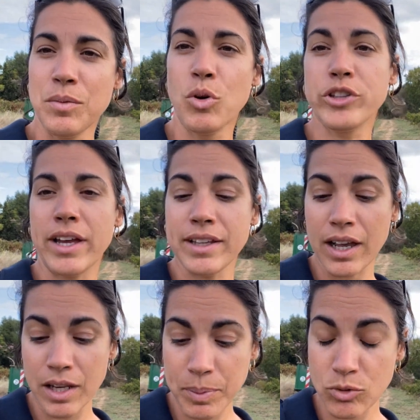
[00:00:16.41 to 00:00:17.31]
Bon,
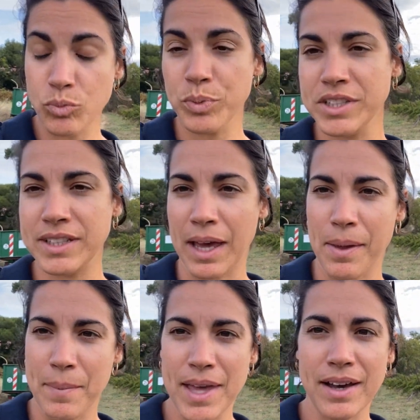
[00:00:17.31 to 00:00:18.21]
dernière, elle n'est pas toute petite quand
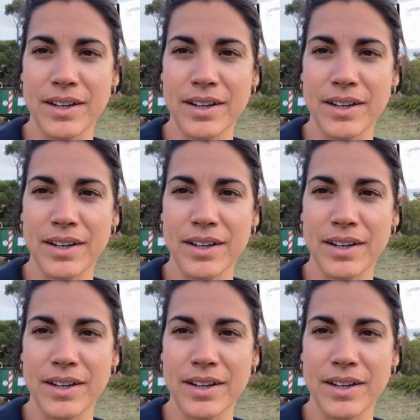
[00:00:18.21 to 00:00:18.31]
même. Hein.